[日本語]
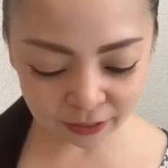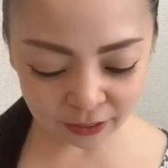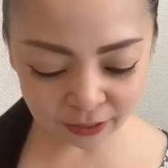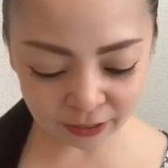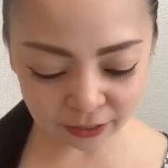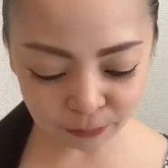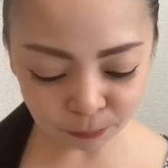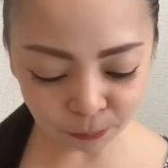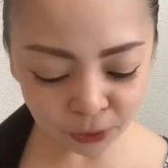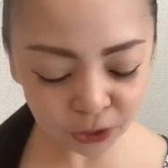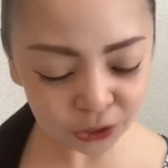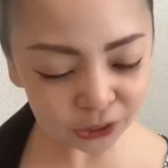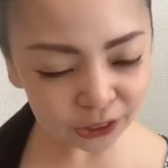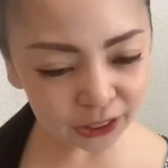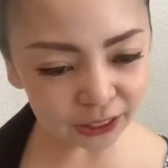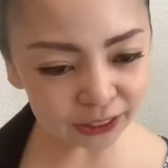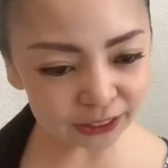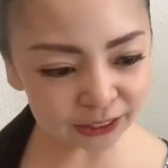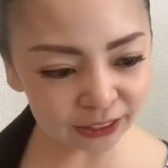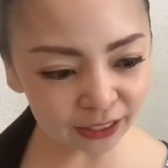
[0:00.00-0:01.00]
もし
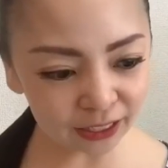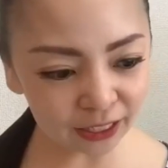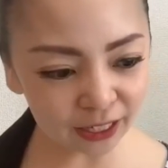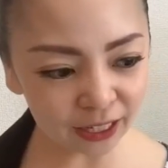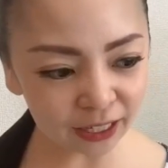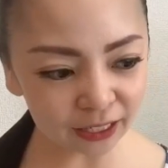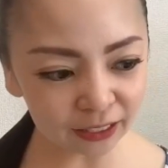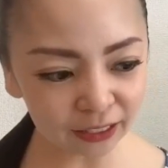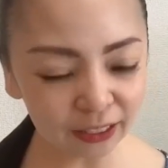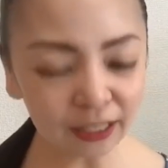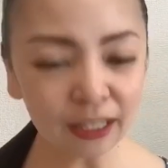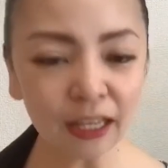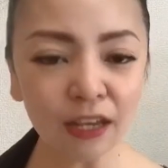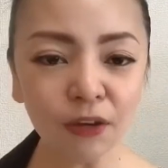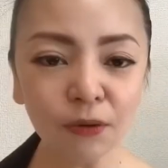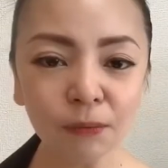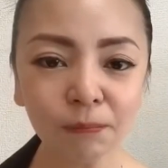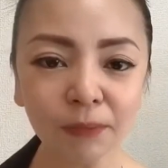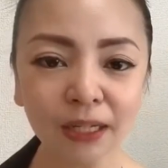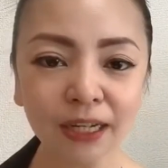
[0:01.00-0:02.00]
かしたら家
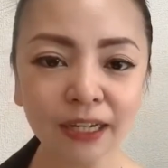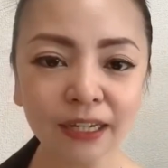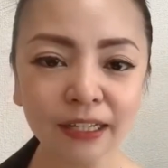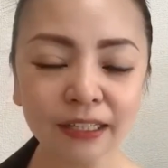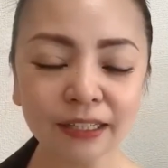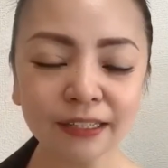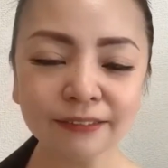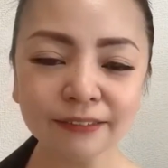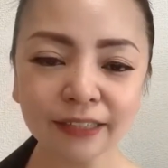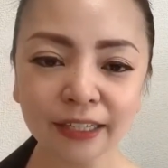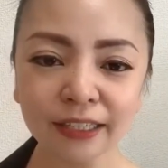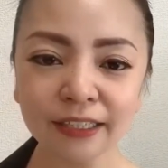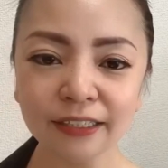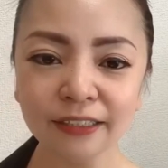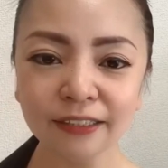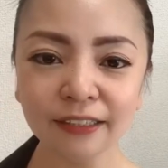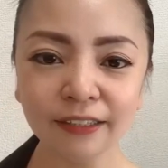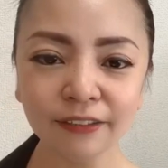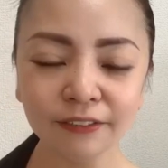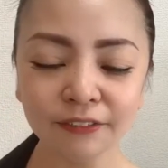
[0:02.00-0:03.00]
を見られたくないっ
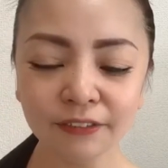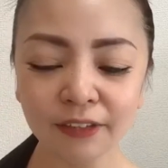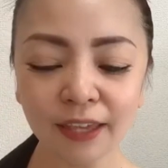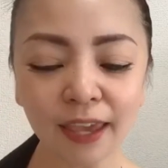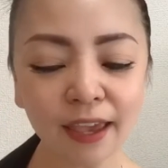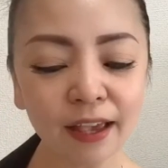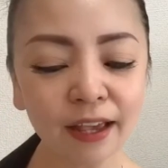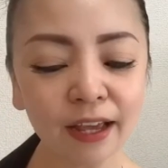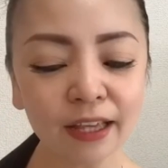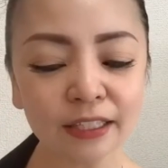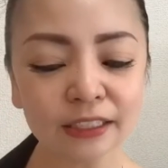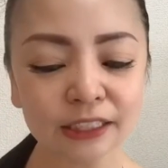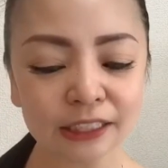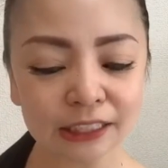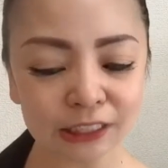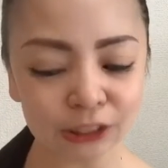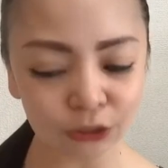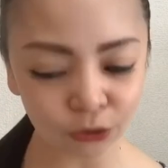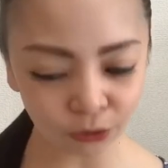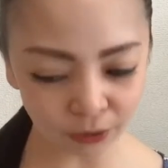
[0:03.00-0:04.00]
ていう警戒心
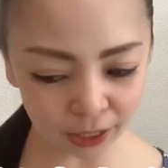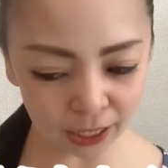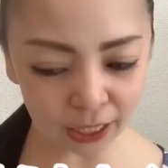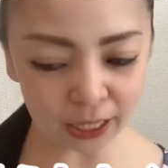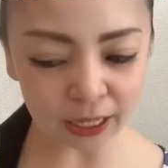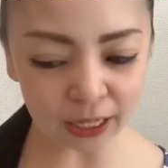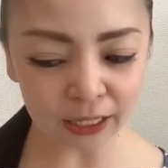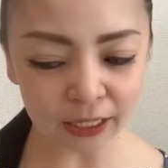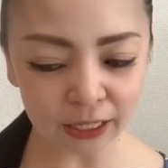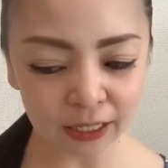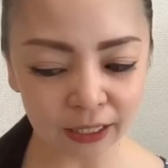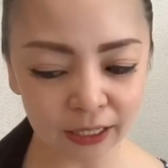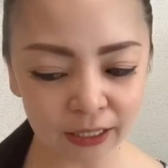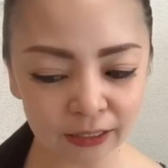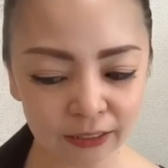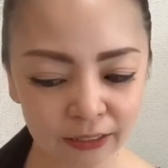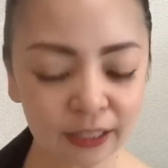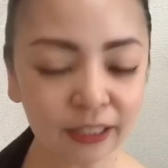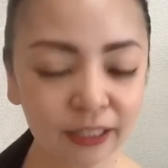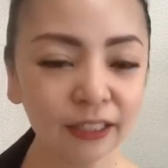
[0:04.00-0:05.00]
とか
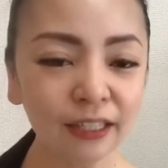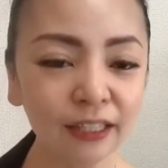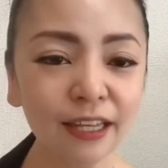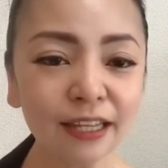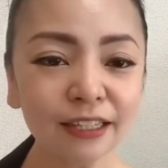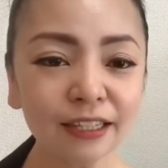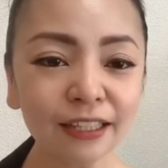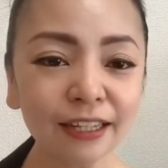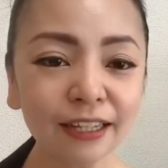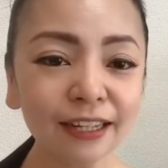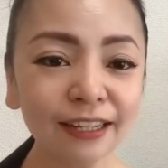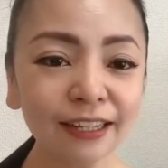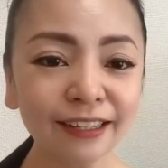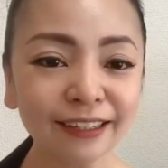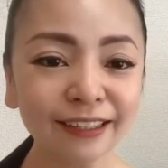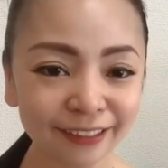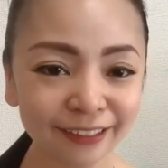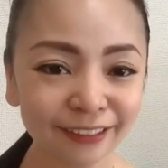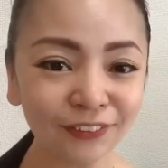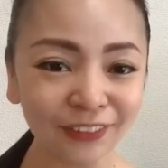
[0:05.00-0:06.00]
なんか家汚いんか
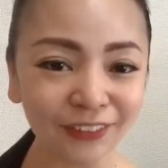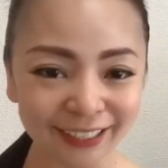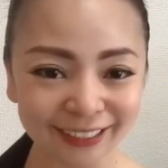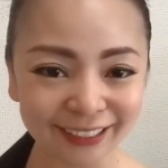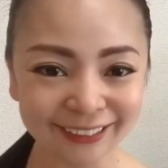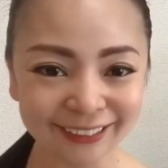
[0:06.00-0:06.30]
なとか